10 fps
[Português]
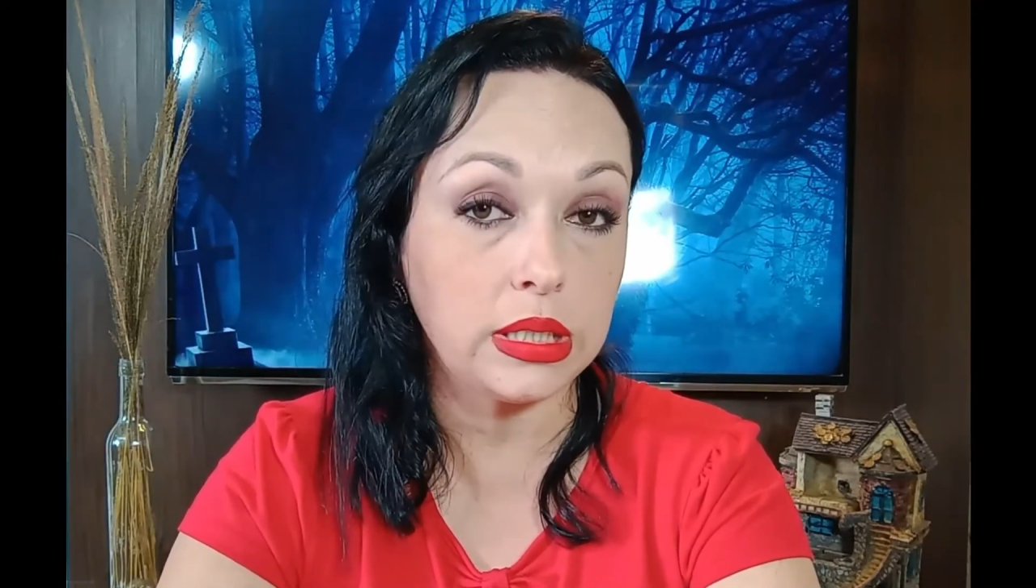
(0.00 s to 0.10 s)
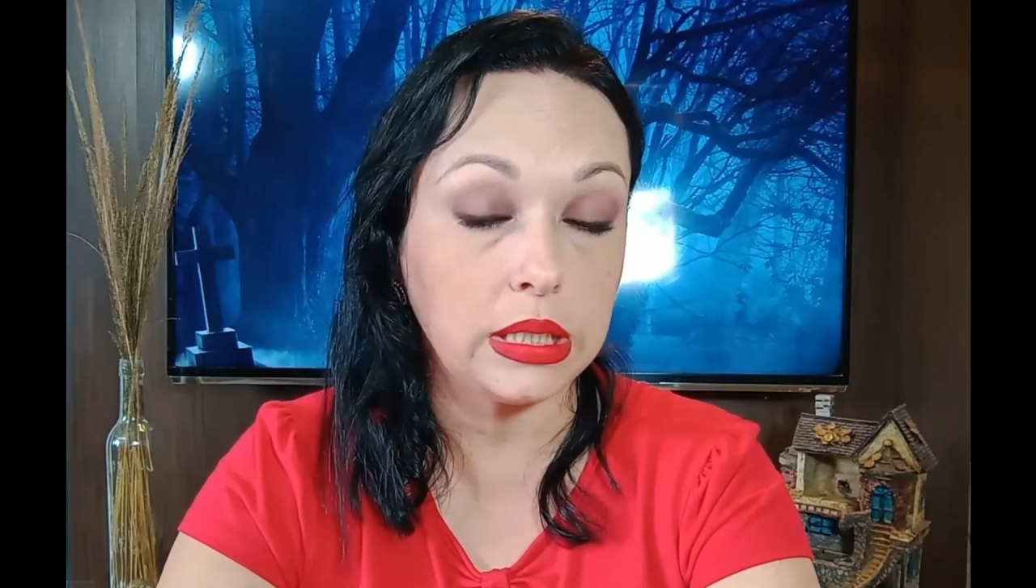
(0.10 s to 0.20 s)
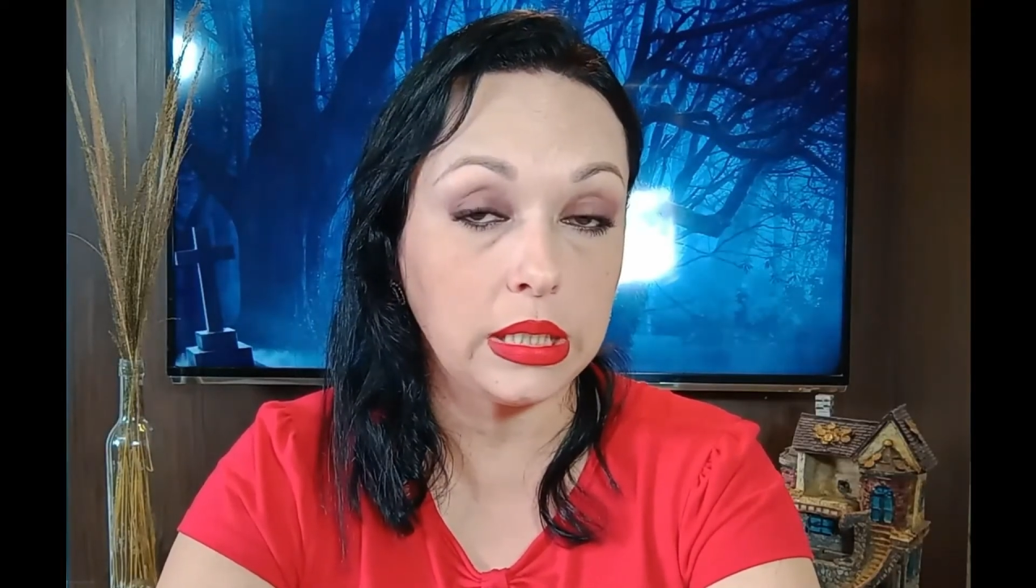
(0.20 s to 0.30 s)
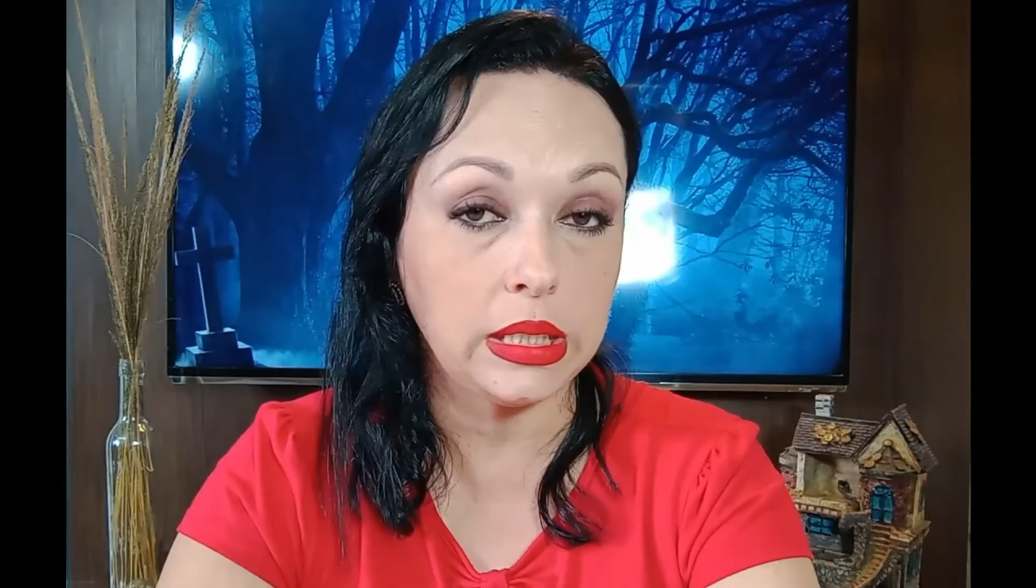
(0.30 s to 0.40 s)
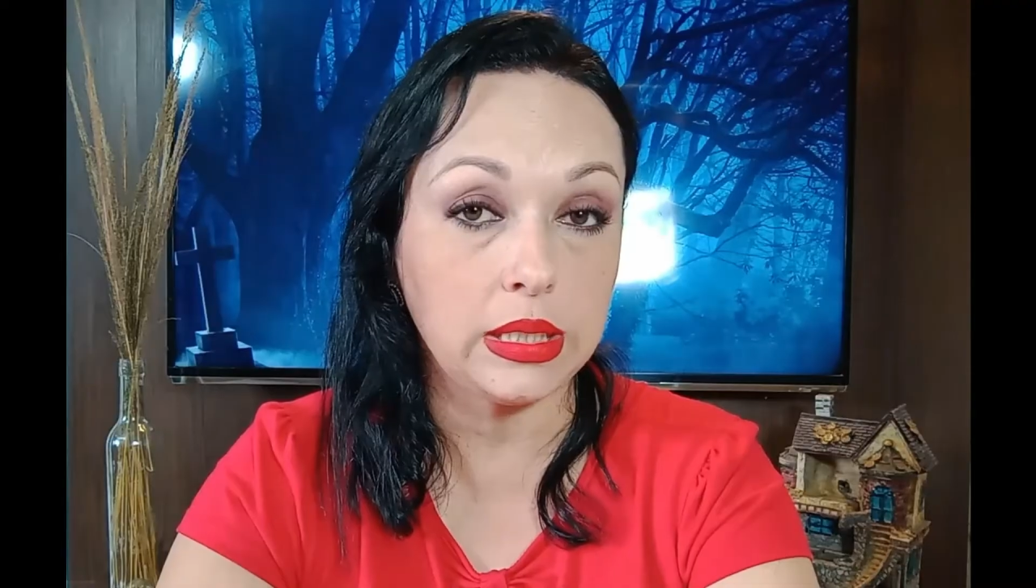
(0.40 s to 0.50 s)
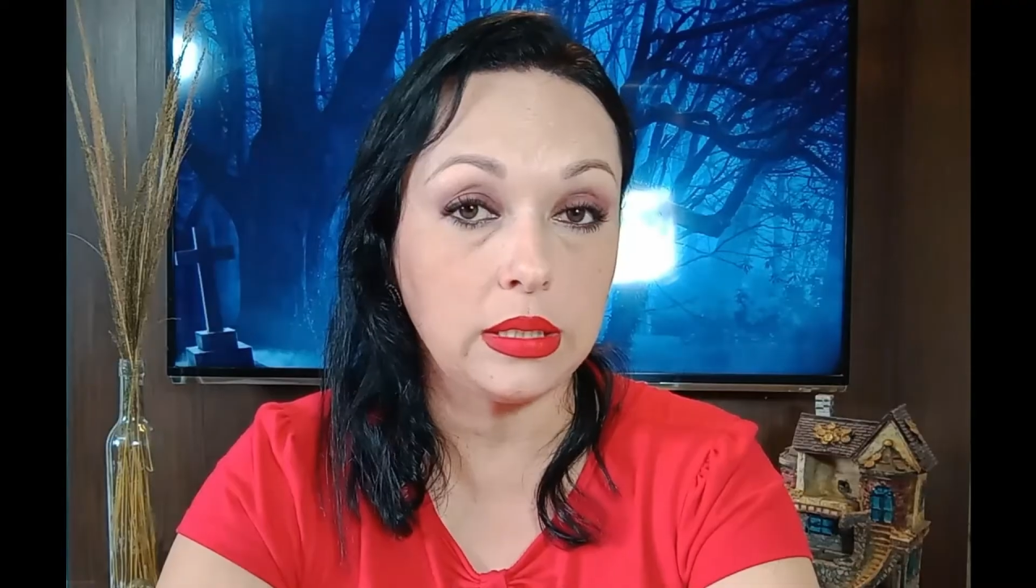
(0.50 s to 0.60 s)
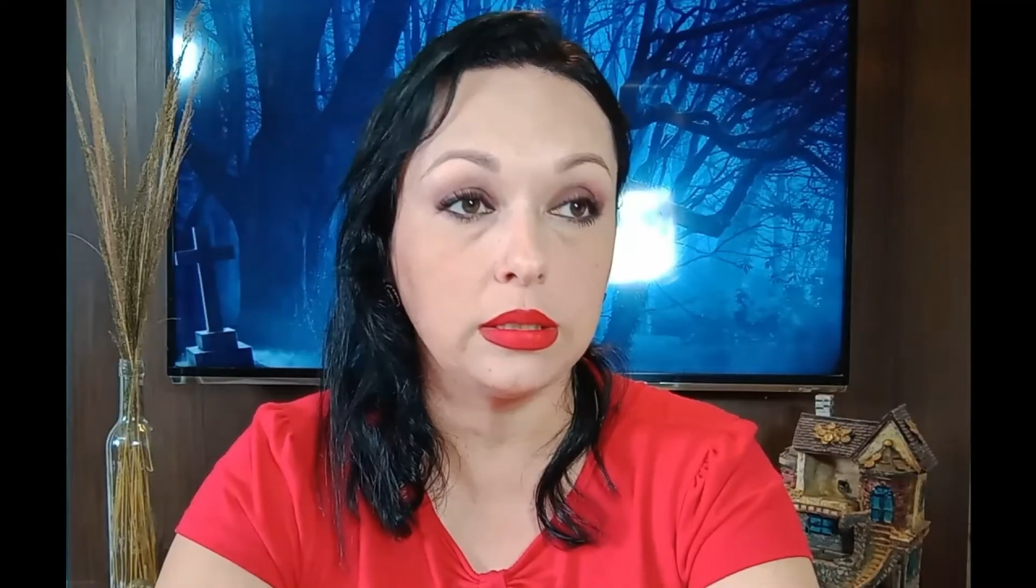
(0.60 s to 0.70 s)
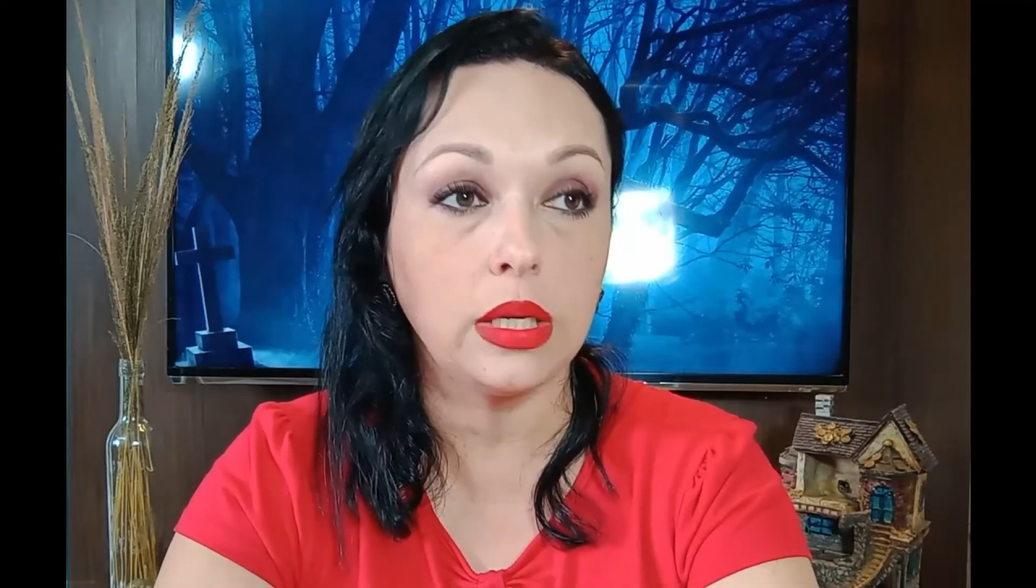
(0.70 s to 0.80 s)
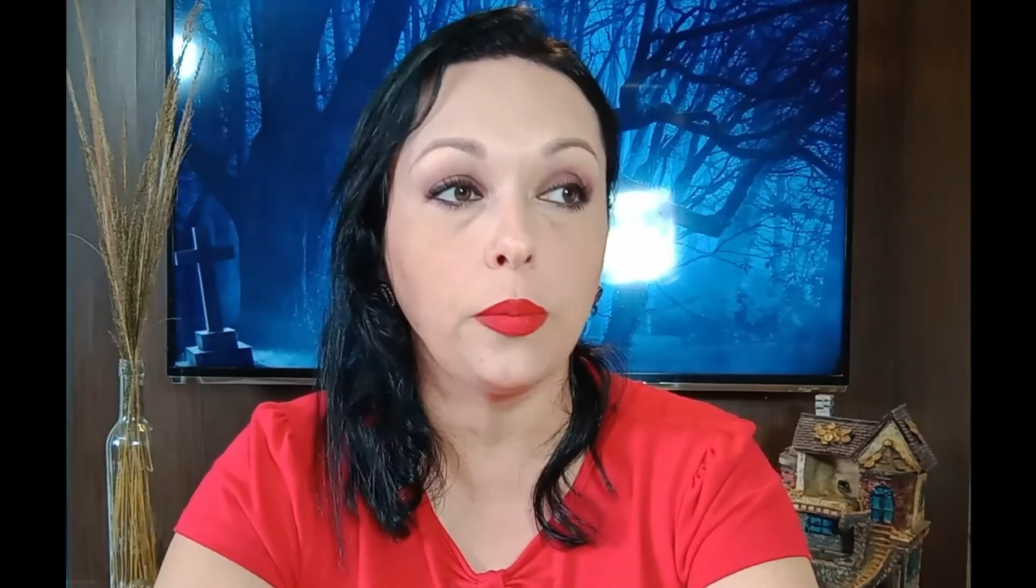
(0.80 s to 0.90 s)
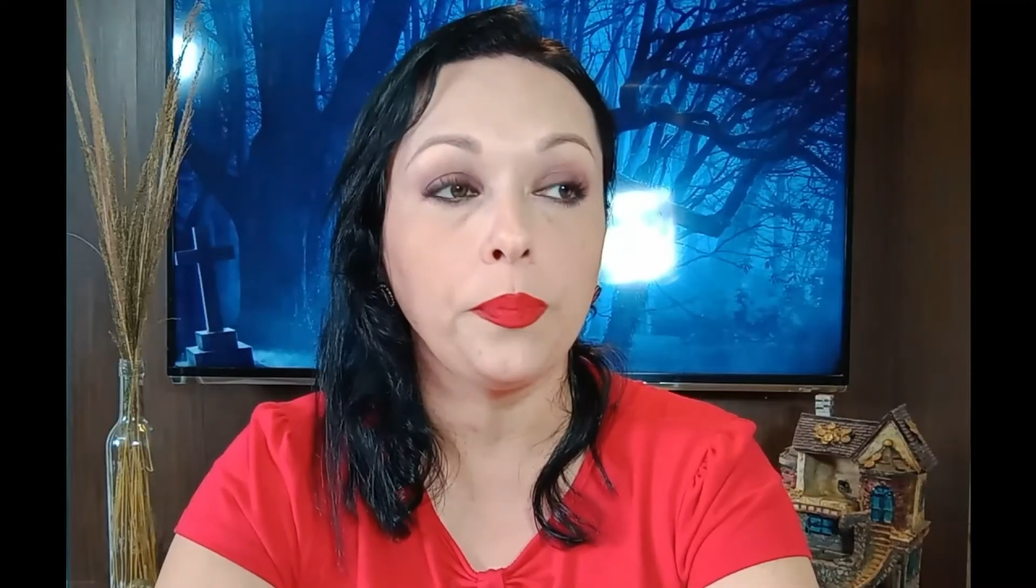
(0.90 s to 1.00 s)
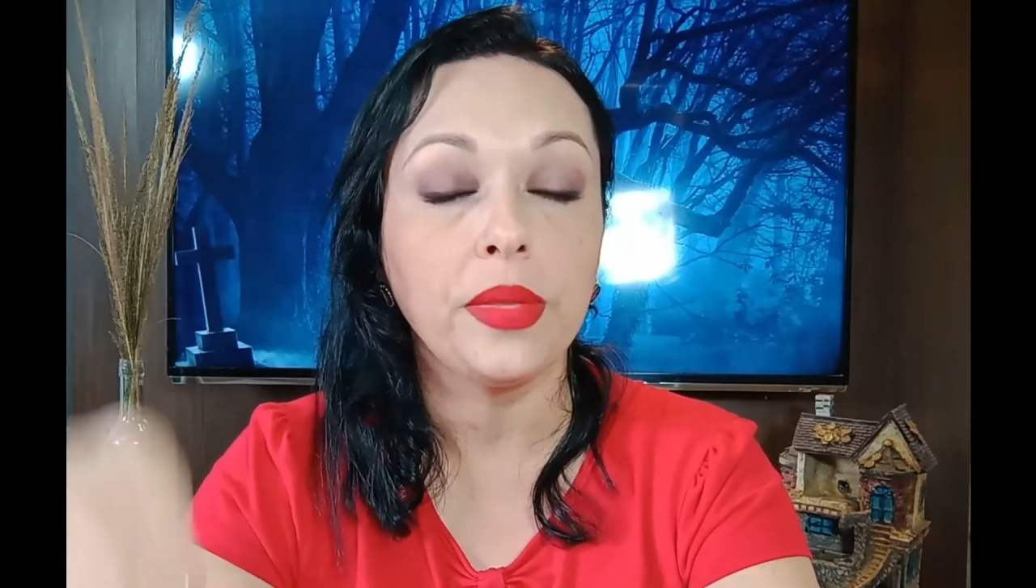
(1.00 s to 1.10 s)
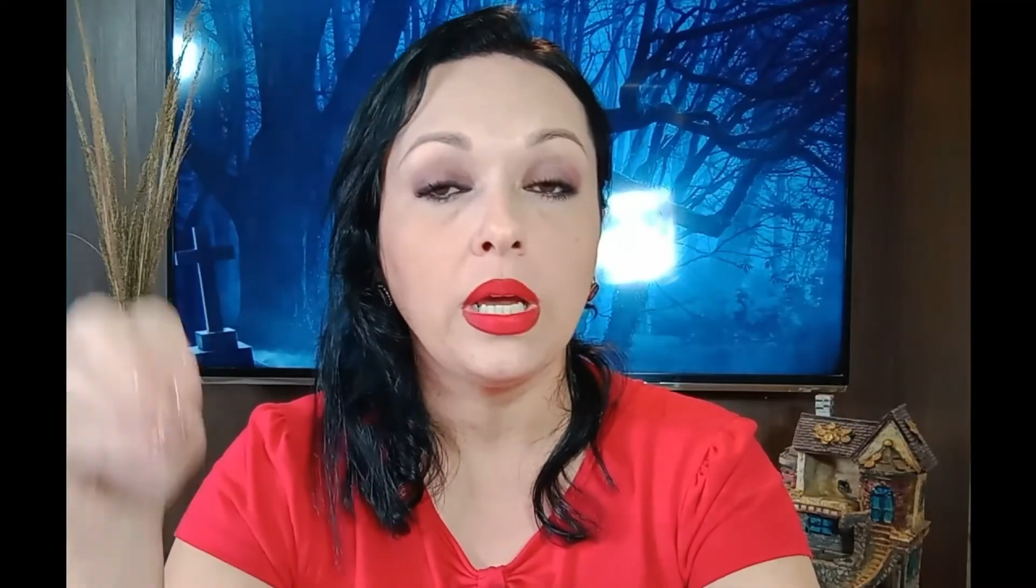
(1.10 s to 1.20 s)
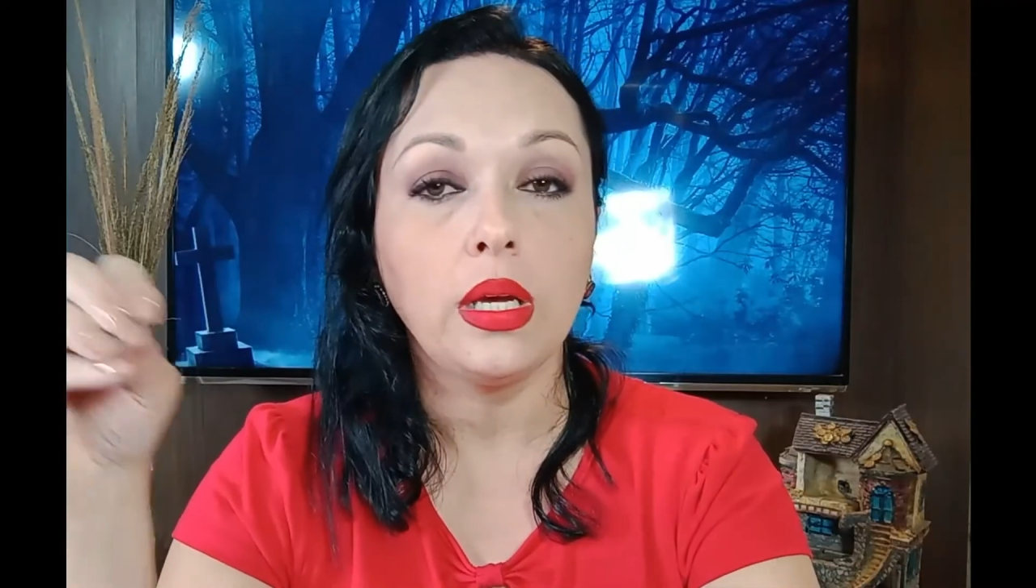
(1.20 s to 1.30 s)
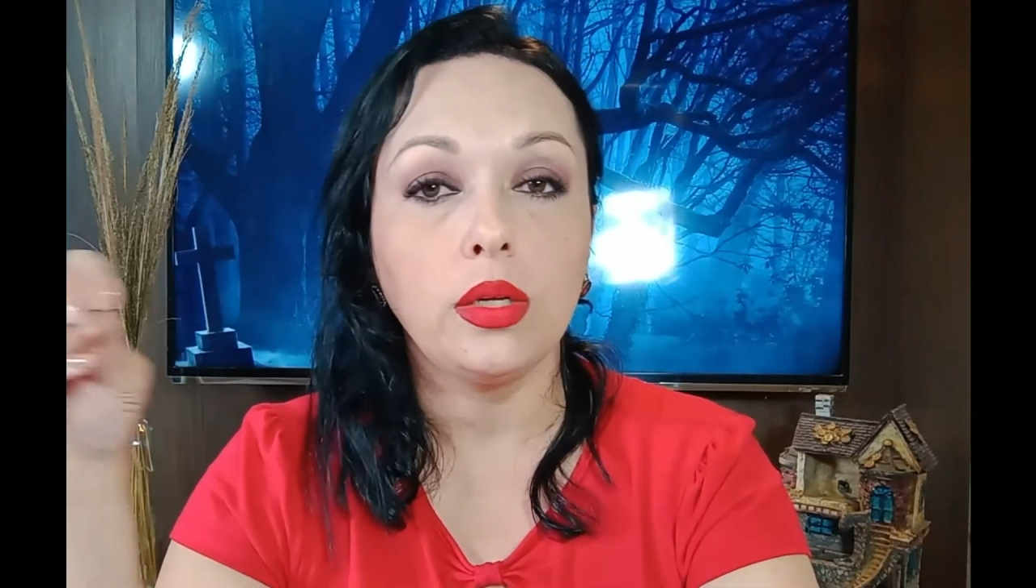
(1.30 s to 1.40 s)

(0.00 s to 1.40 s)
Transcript: estranhas. Então,